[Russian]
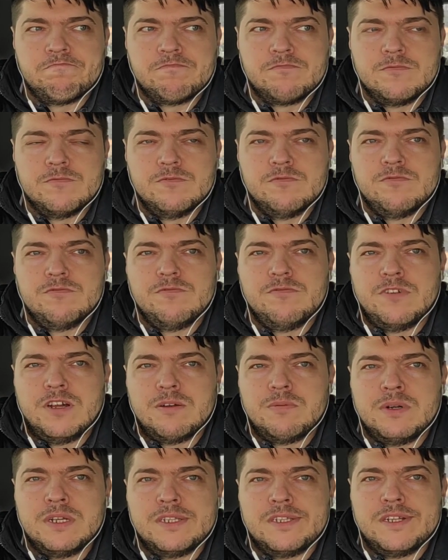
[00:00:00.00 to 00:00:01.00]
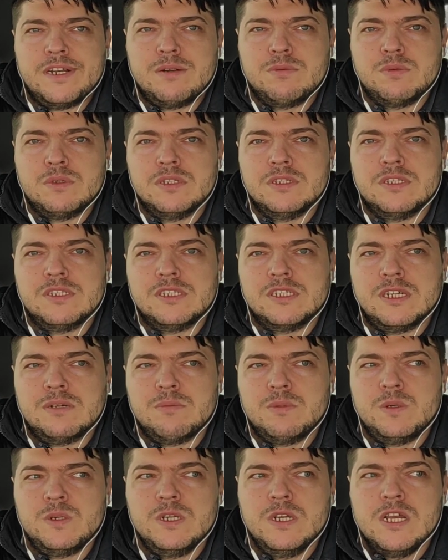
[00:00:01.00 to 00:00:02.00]
ну, в формате работы над
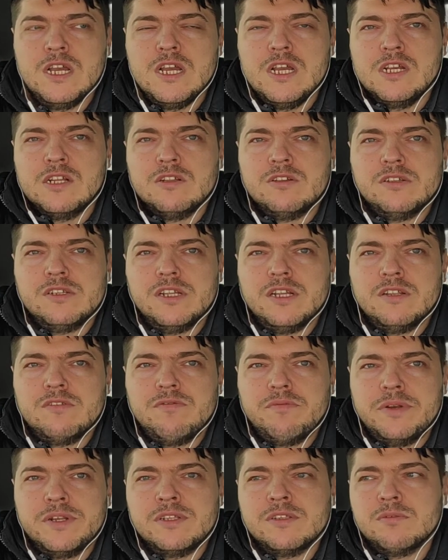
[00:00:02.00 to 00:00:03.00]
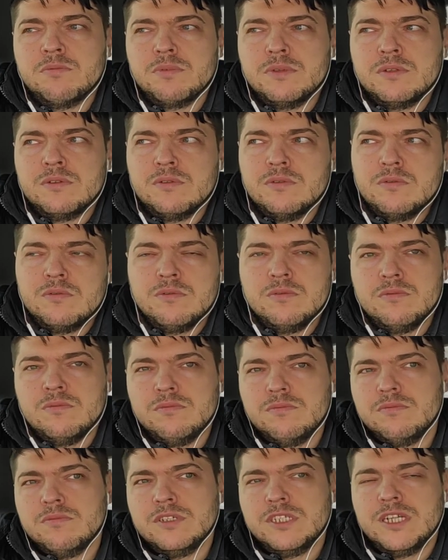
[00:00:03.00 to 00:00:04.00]
собой, то есть это, в принципе, ну,
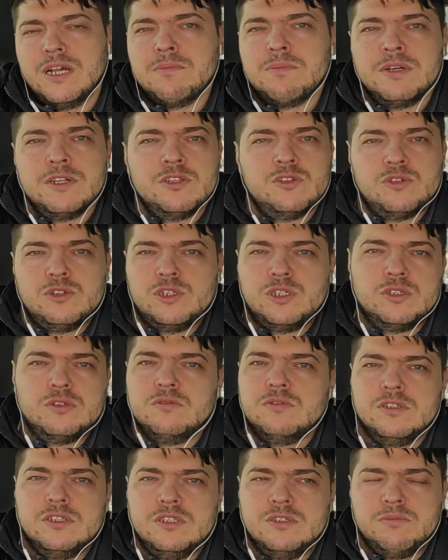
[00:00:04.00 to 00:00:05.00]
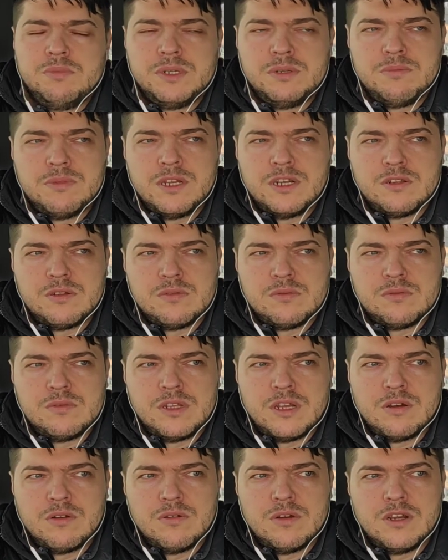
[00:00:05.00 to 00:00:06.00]
самое то, что вот, например, ну,
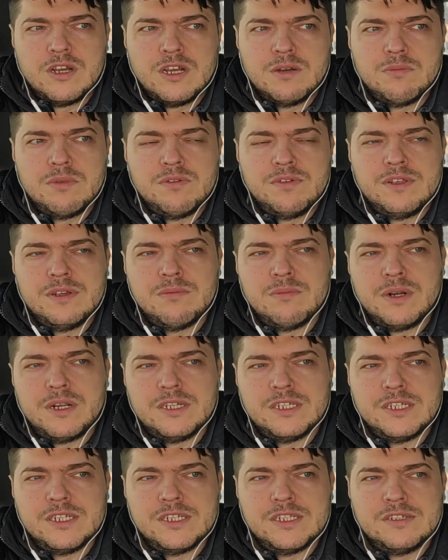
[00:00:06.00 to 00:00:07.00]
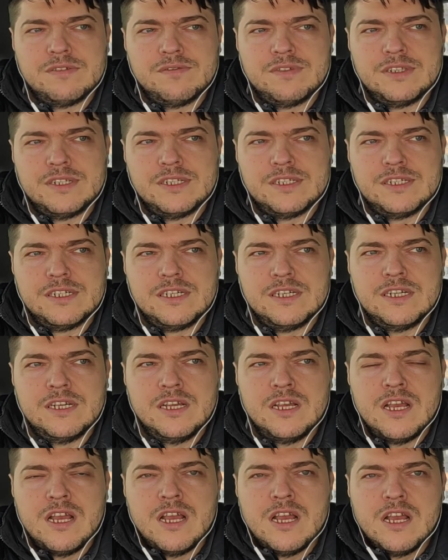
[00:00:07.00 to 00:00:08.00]
такое как бы всем бросается в глаза,
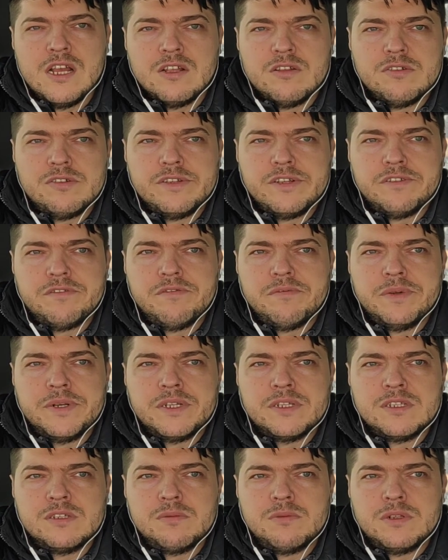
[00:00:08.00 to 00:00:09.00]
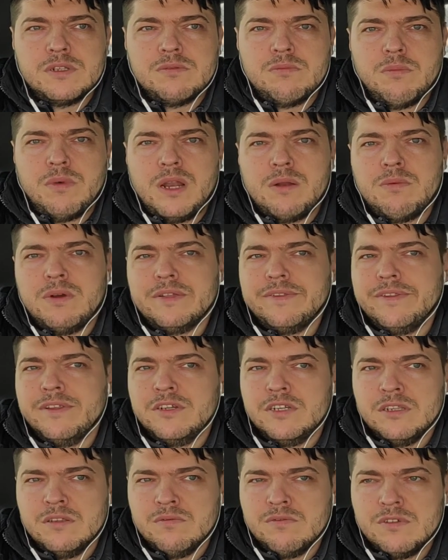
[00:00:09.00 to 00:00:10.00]
то есть это, в принципе, там, борьба с
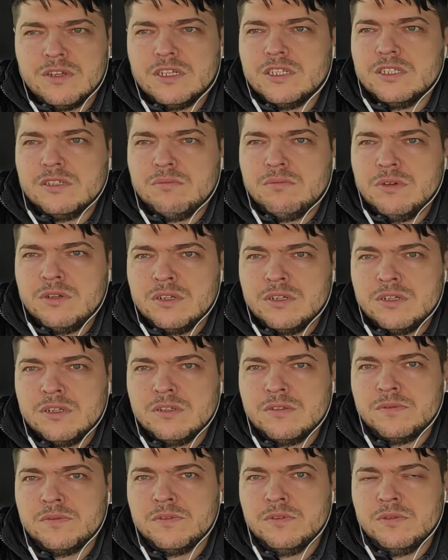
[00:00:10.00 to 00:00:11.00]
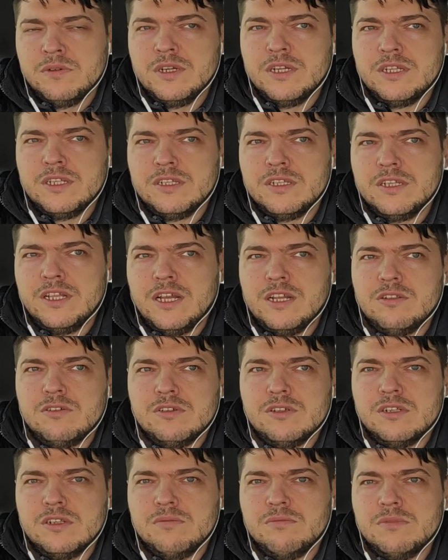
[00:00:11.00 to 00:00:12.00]
лишним весом. Ну, это да, то
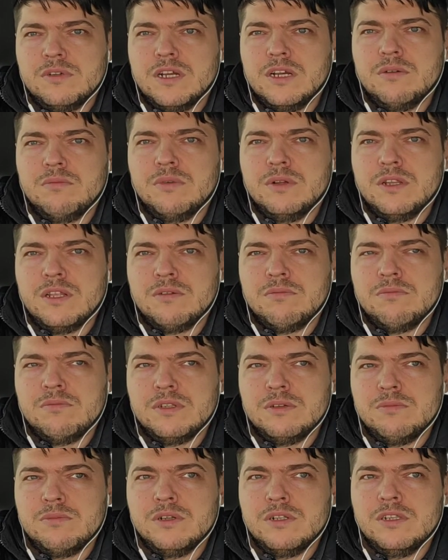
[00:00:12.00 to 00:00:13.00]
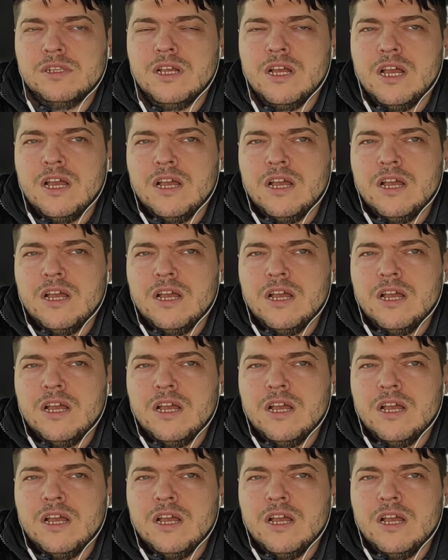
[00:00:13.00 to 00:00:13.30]
есть там как бы там ты был